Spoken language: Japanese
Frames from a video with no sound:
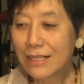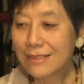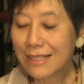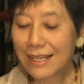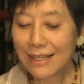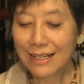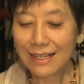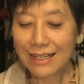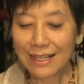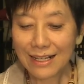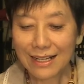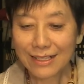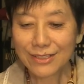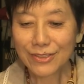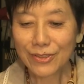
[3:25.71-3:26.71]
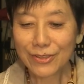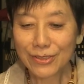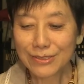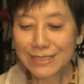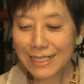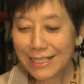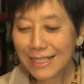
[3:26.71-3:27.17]
で、あ
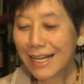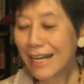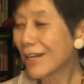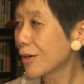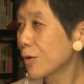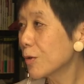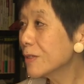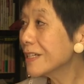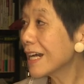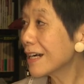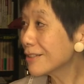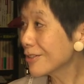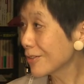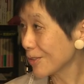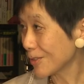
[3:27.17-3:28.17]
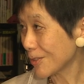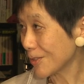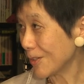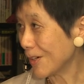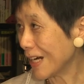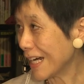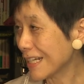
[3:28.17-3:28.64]
の前回翻訳語
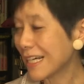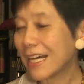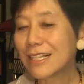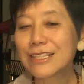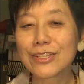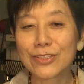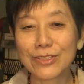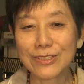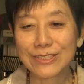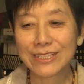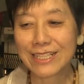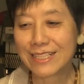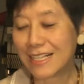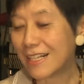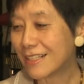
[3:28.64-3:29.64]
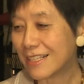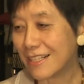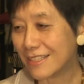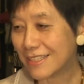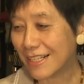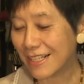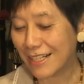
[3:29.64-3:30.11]
の話をしたん
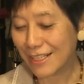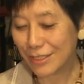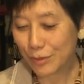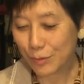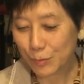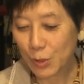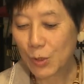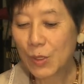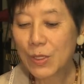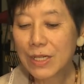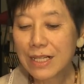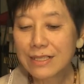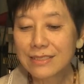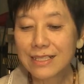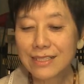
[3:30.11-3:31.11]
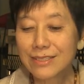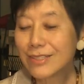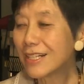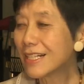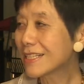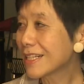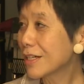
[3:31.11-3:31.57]
ですけれども、はい、
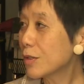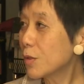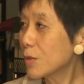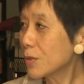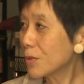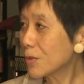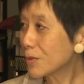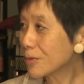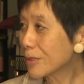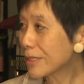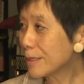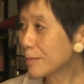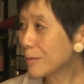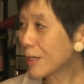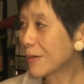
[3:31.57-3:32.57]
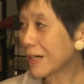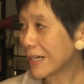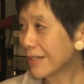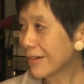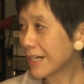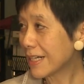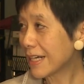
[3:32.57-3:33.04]
実は日本語の今
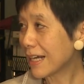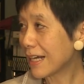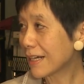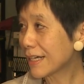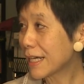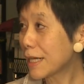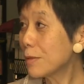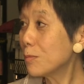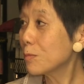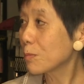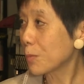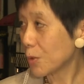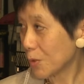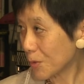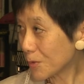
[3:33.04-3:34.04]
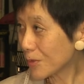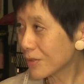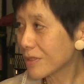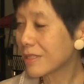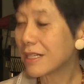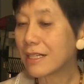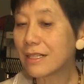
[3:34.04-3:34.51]
我々が憲
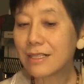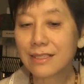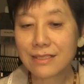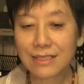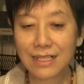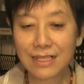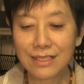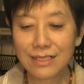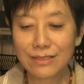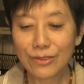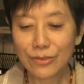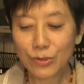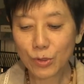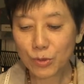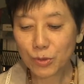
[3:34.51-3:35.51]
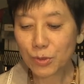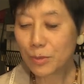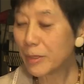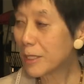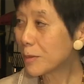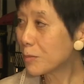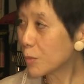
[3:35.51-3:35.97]
法って言っている
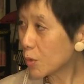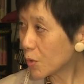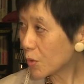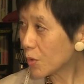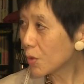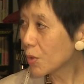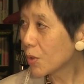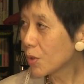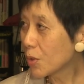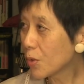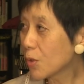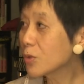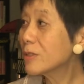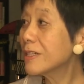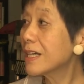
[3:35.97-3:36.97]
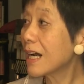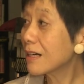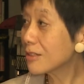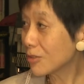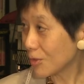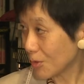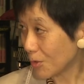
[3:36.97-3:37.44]
言葉も翻
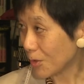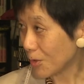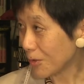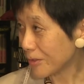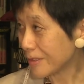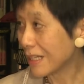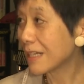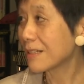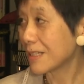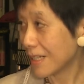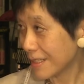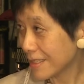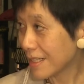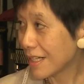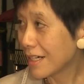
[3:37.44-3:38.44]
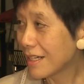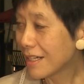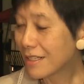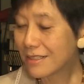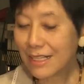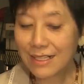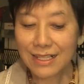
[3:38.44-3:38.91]
訳語なんです。はい、
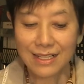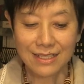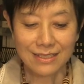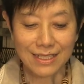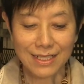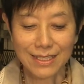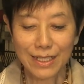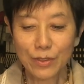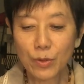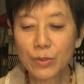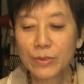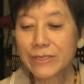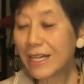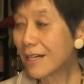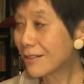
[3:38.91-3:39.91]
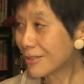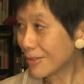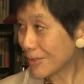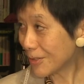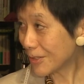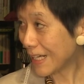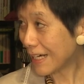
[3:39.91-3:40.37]
で、ただ翻
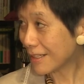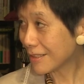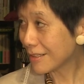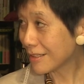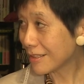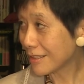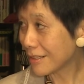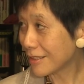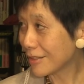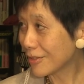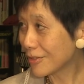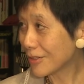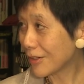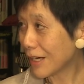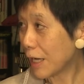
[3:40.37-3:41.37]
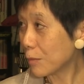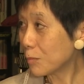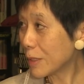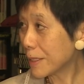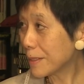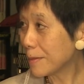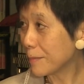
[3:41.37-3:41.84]
訳語だっていうのがあん
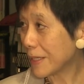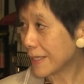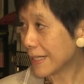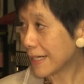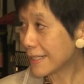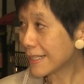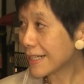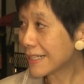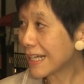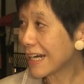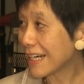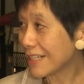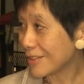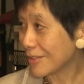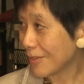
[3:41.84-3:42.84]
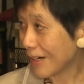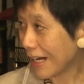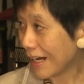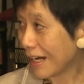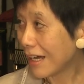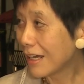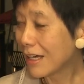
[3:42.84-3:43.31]
まり目立たないの
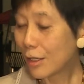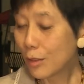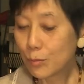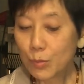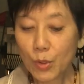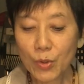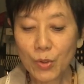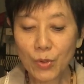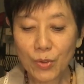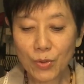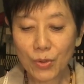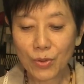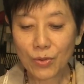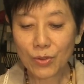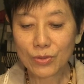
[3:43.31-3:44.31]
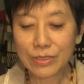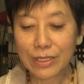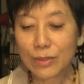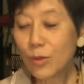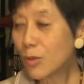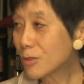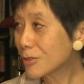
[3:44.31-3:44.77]
は、もう「
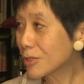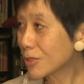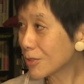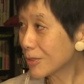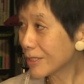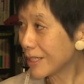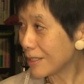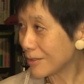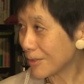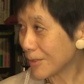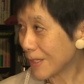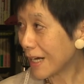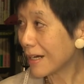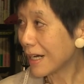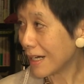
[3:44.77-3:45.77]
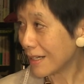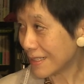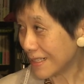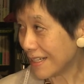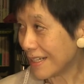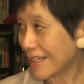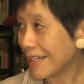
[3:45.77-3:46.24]
日本書紀」の中
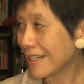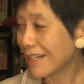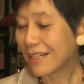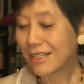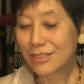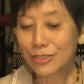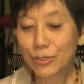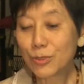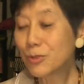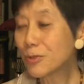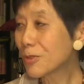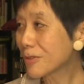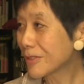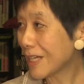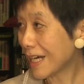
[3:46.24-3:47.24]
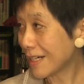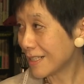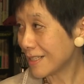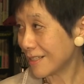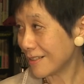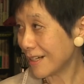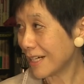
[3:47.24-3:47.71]
に聖徳太
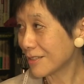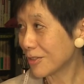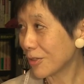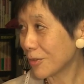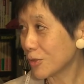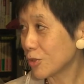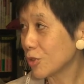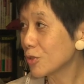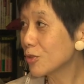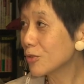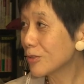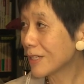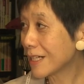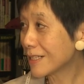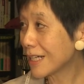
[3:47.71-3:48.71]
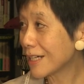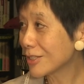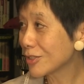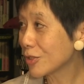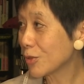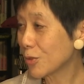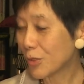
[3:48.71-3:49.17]
子のあのじゅうなな
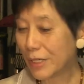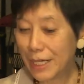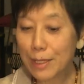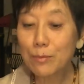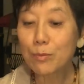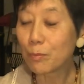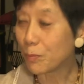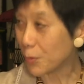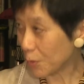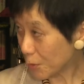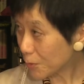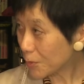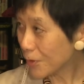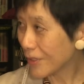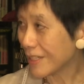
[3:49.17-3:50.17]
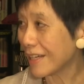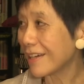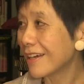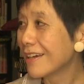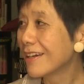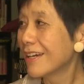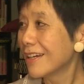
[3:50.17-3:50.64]
条憲法っ
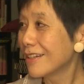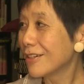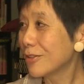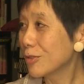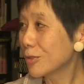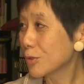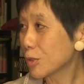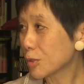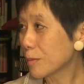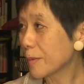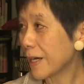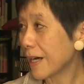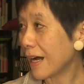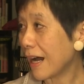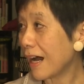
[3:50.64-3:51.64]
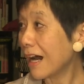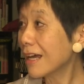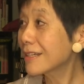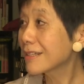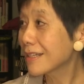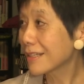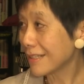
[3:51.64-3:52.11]
ていう言葉が
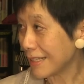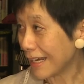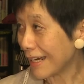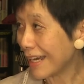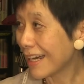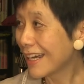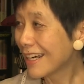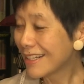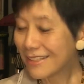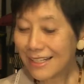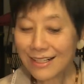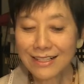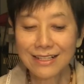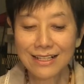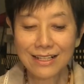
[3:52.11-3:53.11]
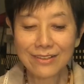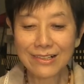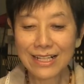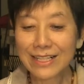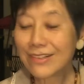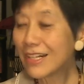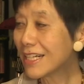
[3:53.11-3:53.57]
あって。うん、なんか
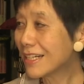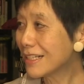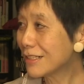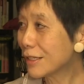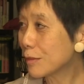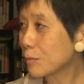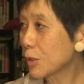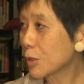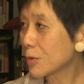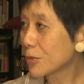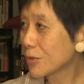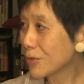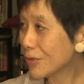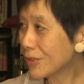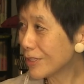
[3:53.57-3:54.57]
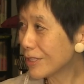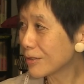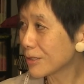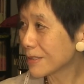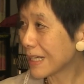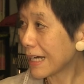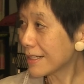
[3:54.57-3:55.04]
我々にはもう古い
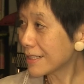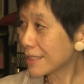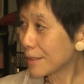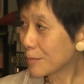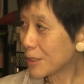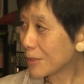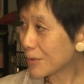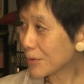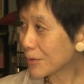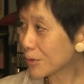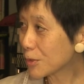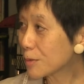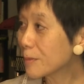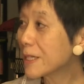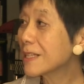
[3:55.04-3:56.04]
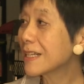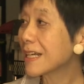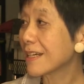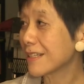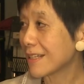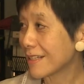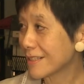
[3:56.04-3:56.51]
おなじみの言葉
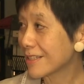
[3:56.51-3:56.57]
なんで